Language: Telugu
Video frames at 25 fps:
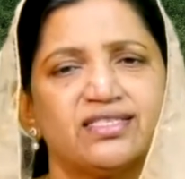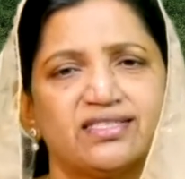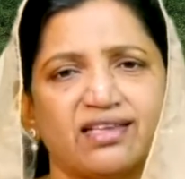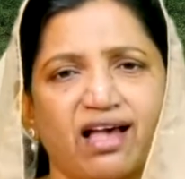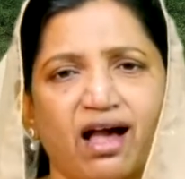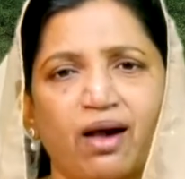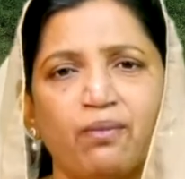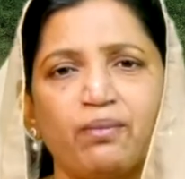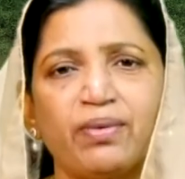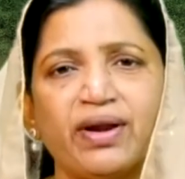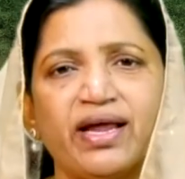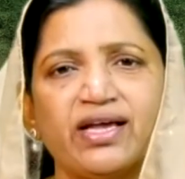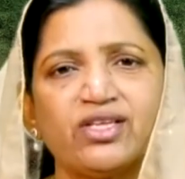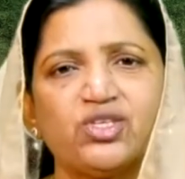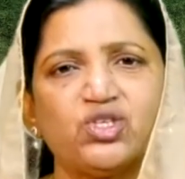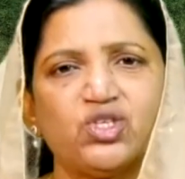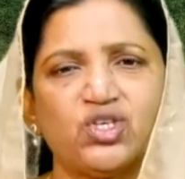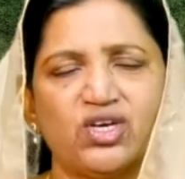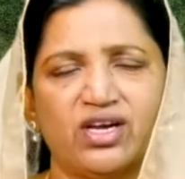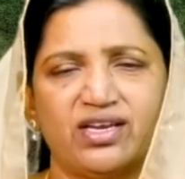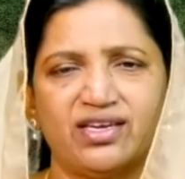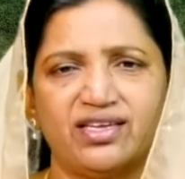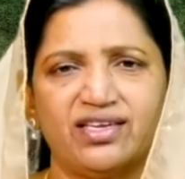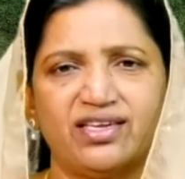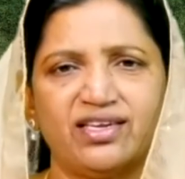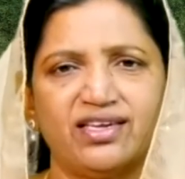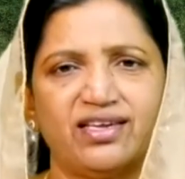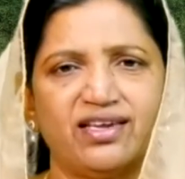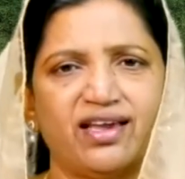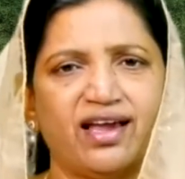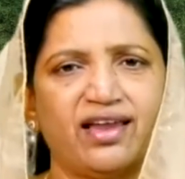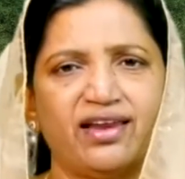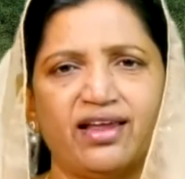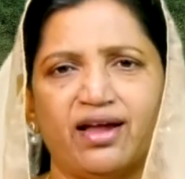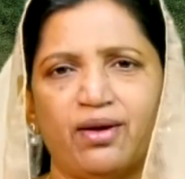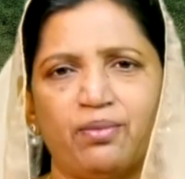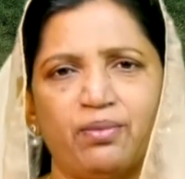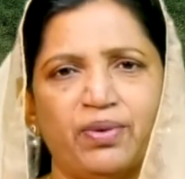సామ్రాజ్యానికి
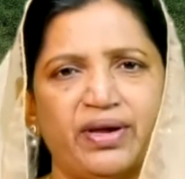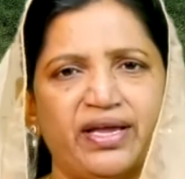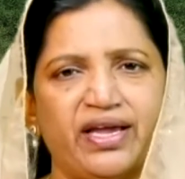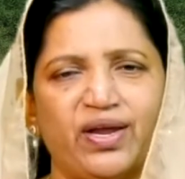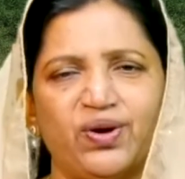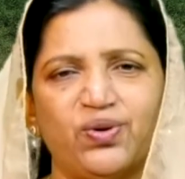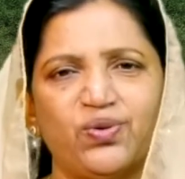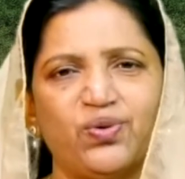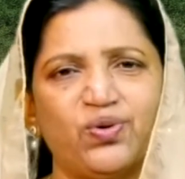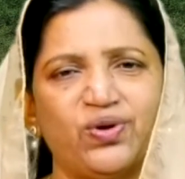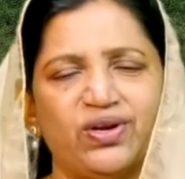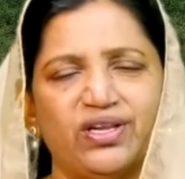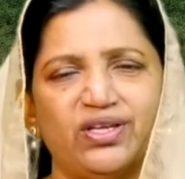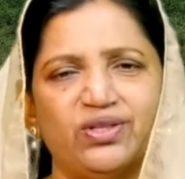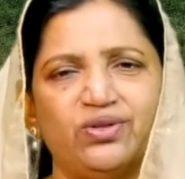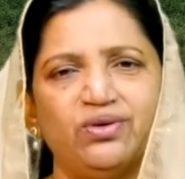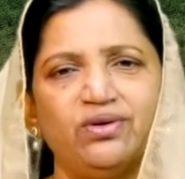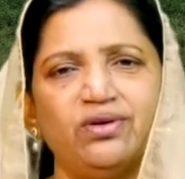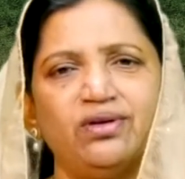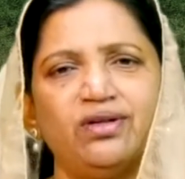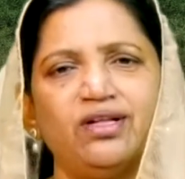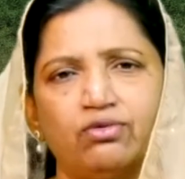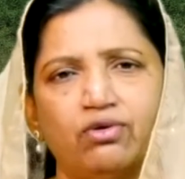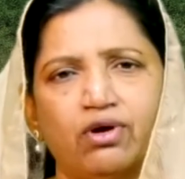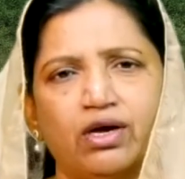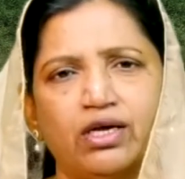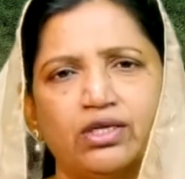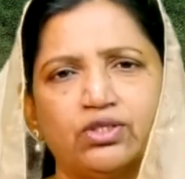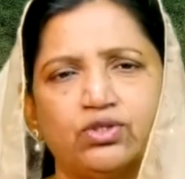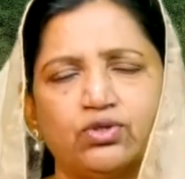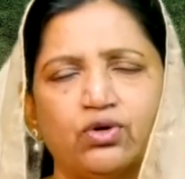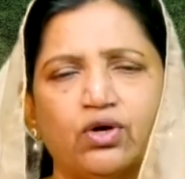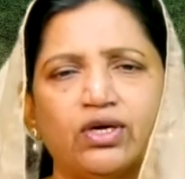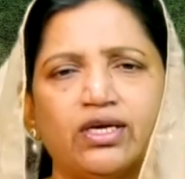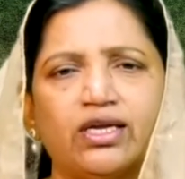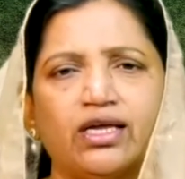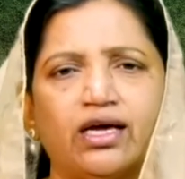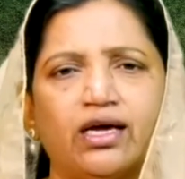అని అమ్మాయి అనుకోలేదు ఒక
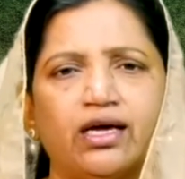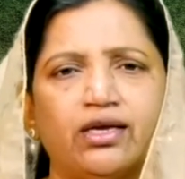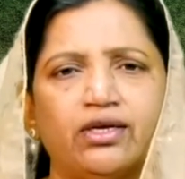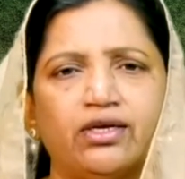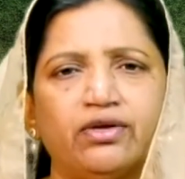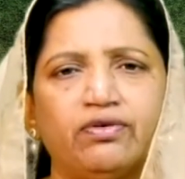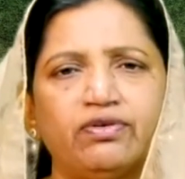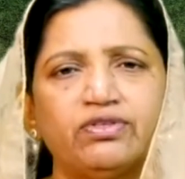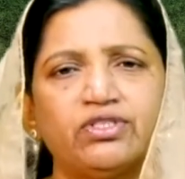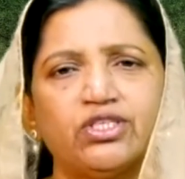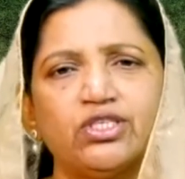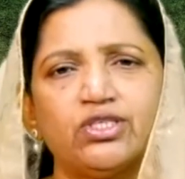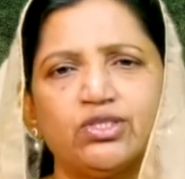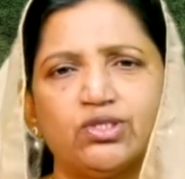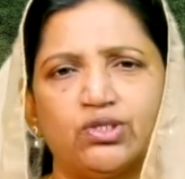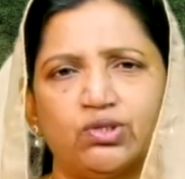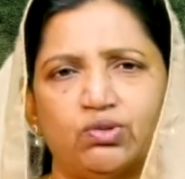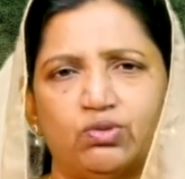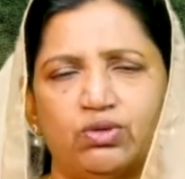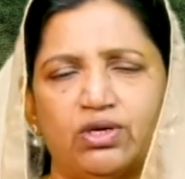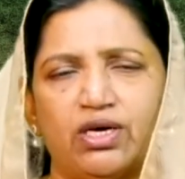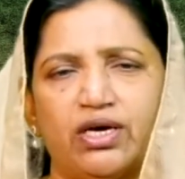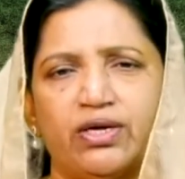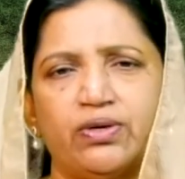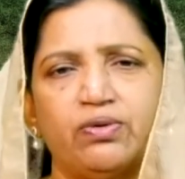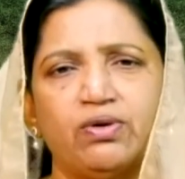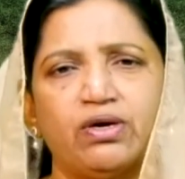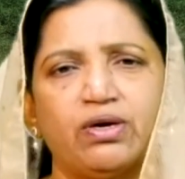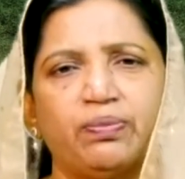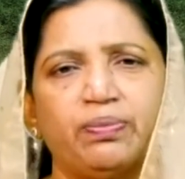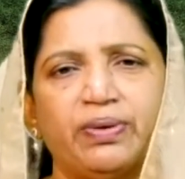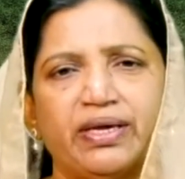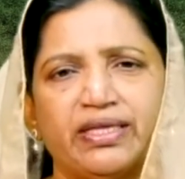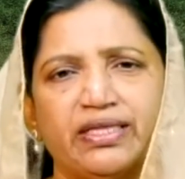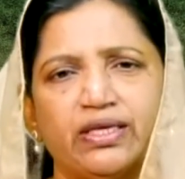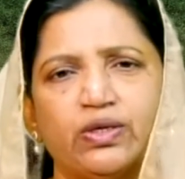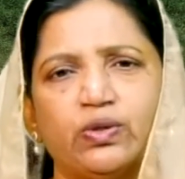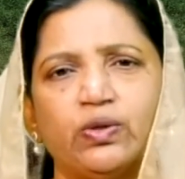చోట నివసిస్తూ ఉన్నారు ఒక
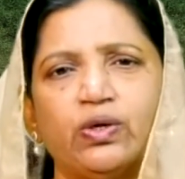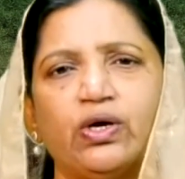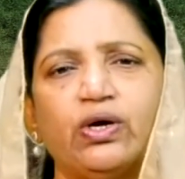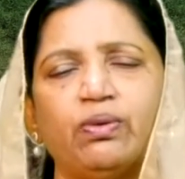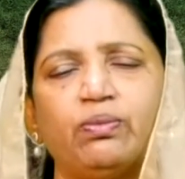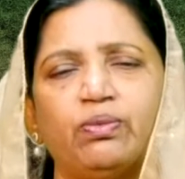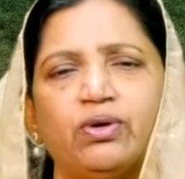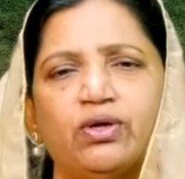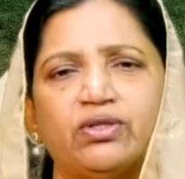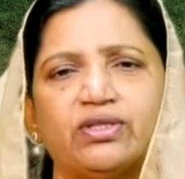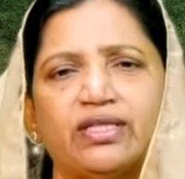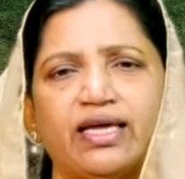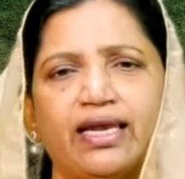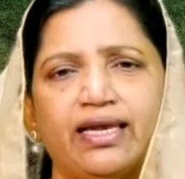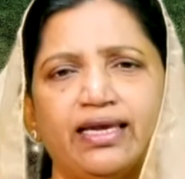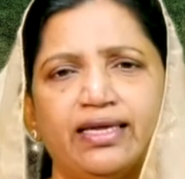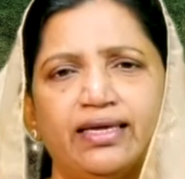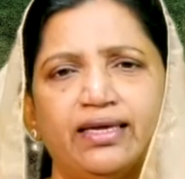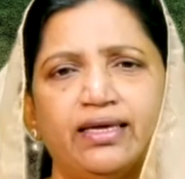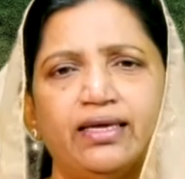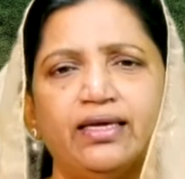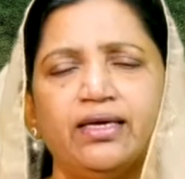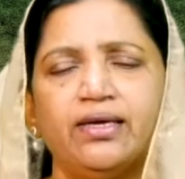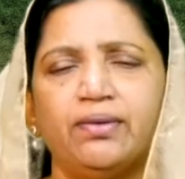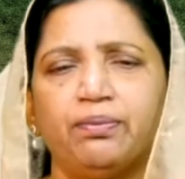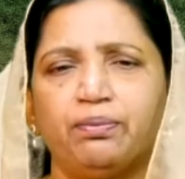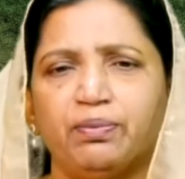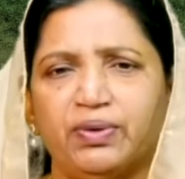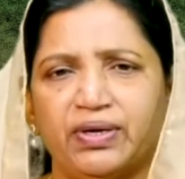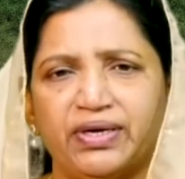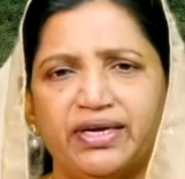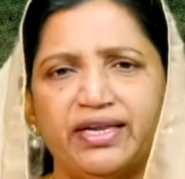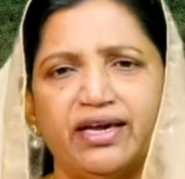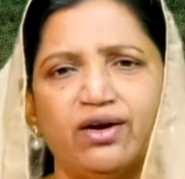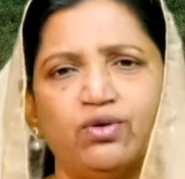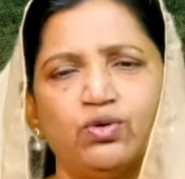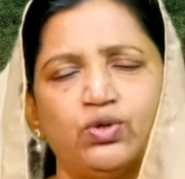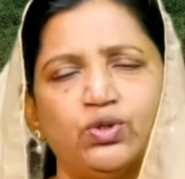పేద గృహంలో తల్లి
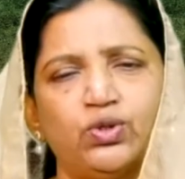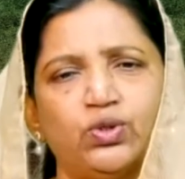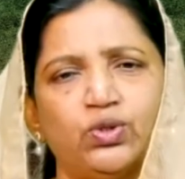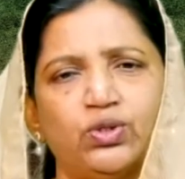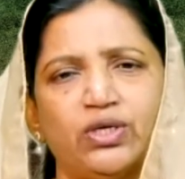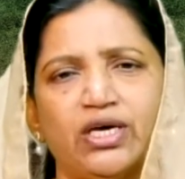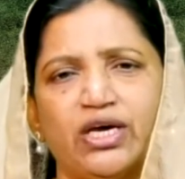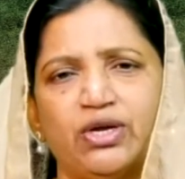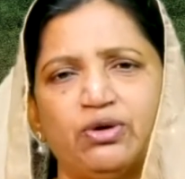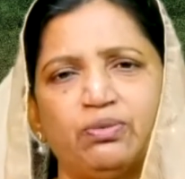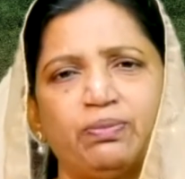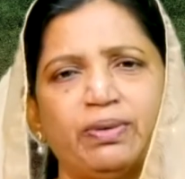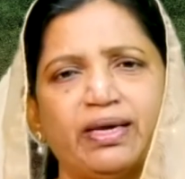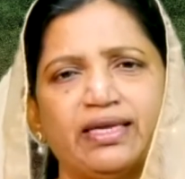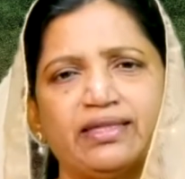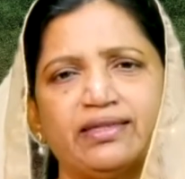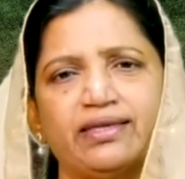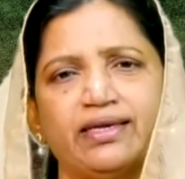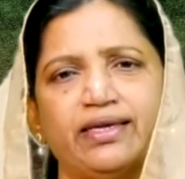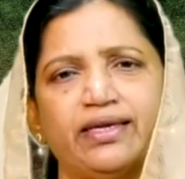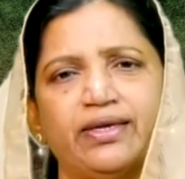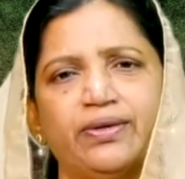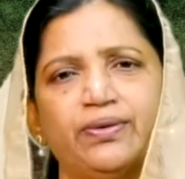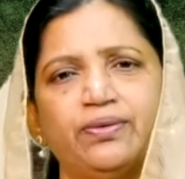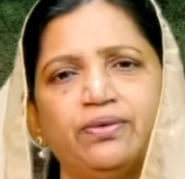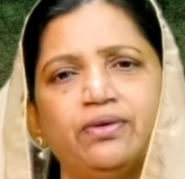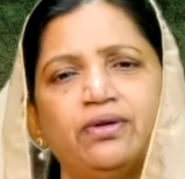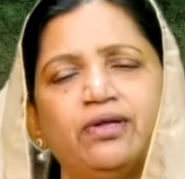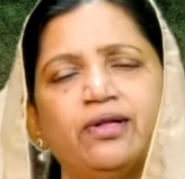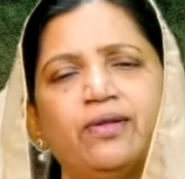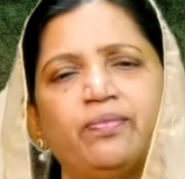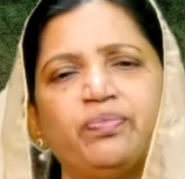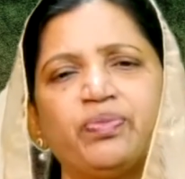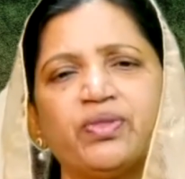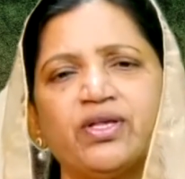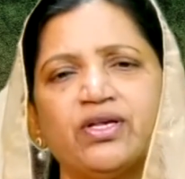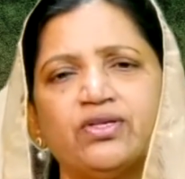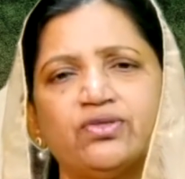బిడ్డ ఉంటున్నారు భర్త లేడు
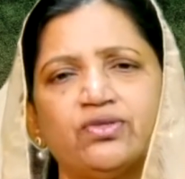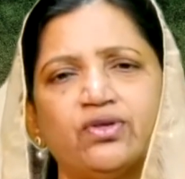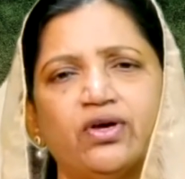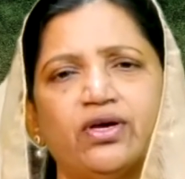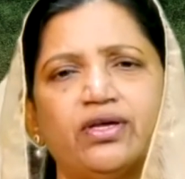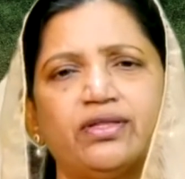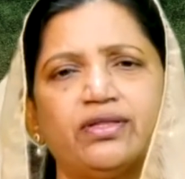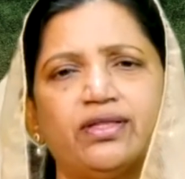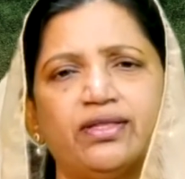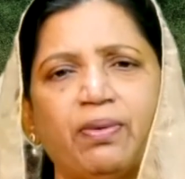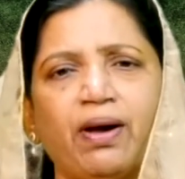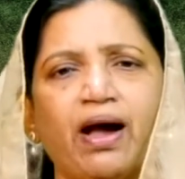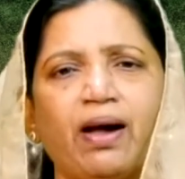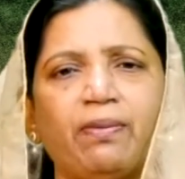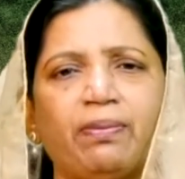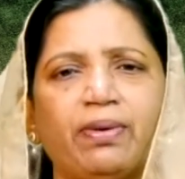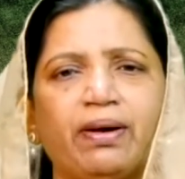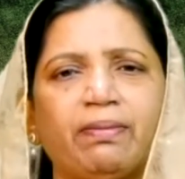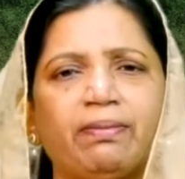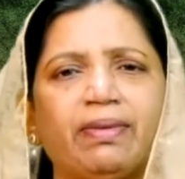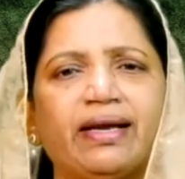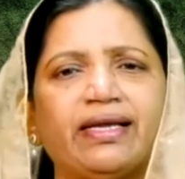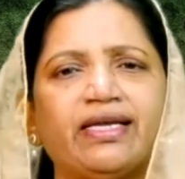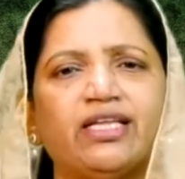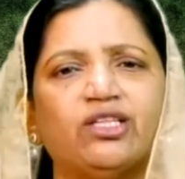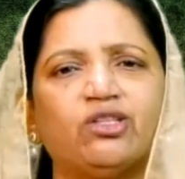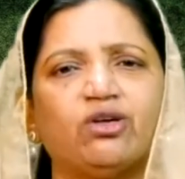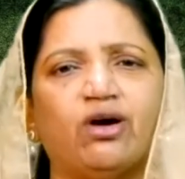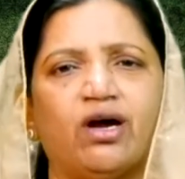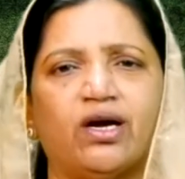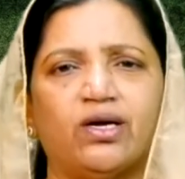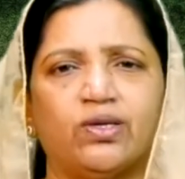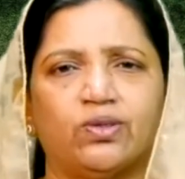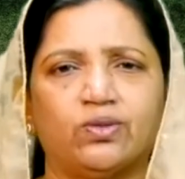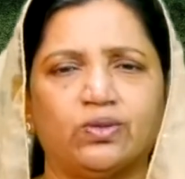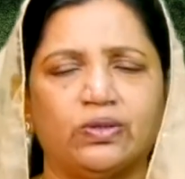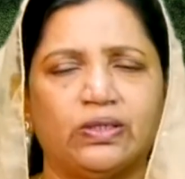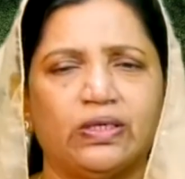సో పాప మట్టితో
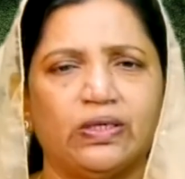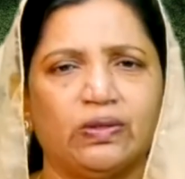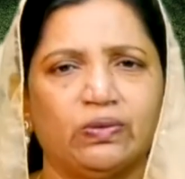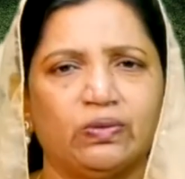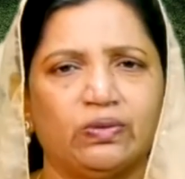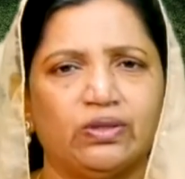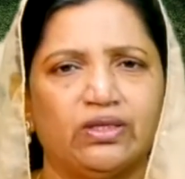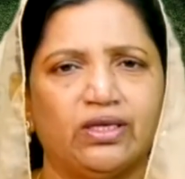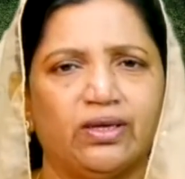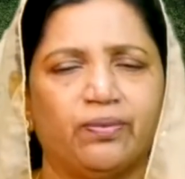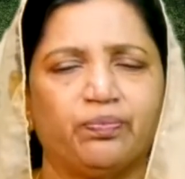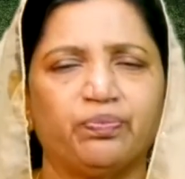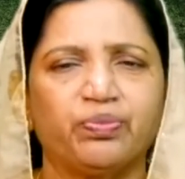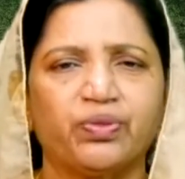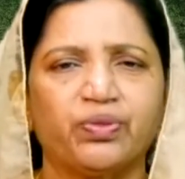ఆడుకుంటా ఉంది